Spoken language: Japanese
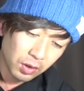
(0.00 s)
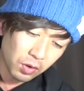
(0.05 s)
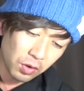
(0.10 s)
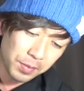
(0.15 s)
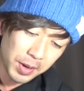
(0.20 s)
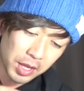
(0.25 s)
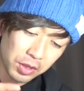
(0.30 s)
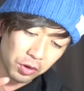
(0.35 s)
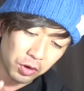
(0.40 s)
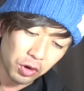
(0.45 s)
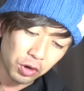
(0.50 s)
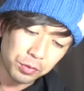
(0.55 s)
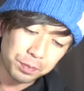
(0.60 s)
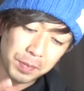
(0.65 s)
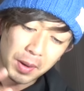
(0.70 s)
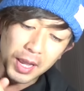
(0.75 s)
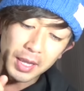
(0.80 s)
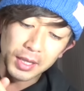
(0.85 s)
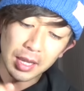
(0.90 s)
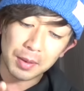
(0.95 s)
コマの 6%
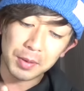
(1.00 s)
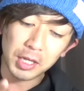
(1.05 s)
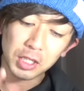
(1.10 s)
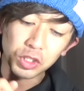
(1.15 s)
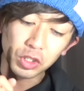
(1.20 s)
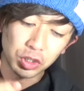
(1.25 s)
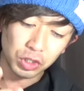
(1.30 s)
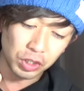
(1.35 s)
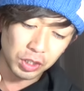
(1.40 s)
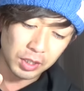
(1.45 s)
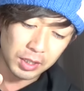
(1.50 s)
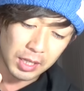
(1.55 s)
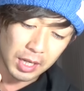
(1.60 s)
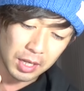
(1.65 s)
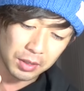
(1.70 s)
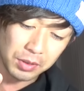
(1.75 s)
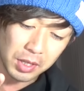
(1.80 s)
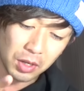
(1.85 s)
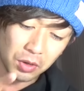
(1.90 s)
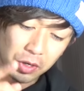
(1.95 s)
ダメージを追
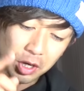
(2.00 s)
加で、